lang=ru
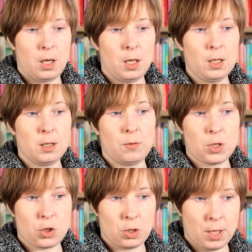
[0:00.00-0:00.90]
Это
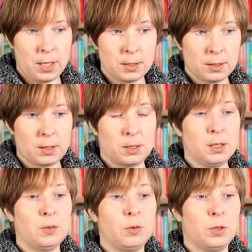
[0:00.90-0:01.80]
ваша реальность, из
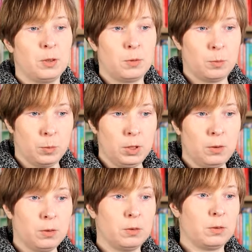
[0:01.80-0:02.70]
этого
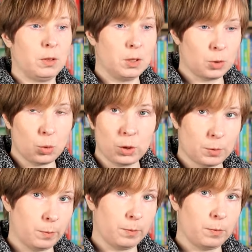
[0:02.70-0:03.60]
мы исходим.